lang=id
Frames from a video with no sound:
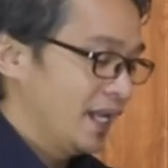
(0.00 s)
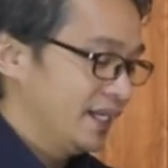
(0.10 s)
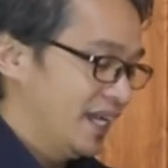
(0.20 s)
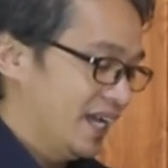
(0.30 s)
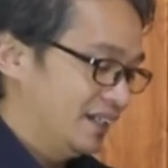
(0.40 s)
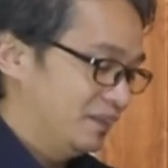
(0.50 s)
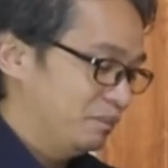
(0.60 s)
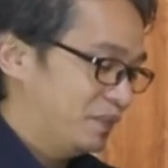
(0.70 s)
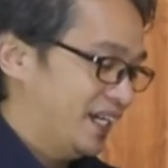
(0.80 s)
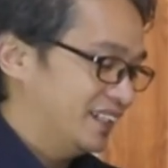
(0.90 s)

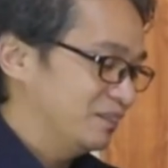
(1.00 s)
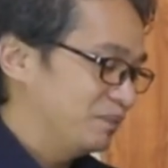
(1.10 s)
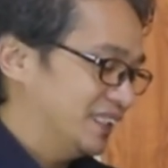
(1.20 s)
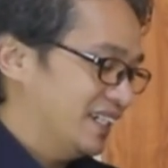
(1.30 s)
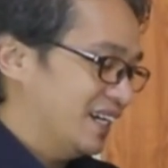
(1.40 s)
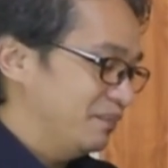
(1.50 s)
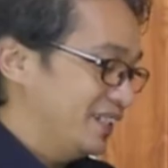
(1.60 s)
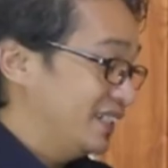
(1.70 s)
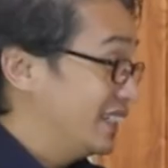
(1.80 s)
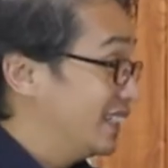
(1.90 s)
Yang pada kesempatan
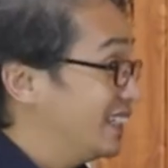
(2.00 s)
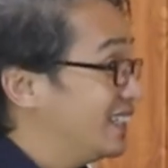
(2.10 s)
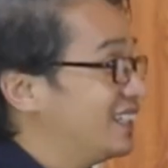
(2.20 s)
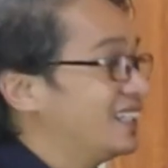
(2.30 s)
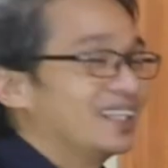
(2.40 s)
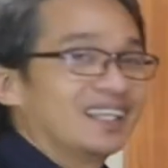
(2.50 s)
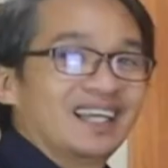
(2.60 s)
kami ini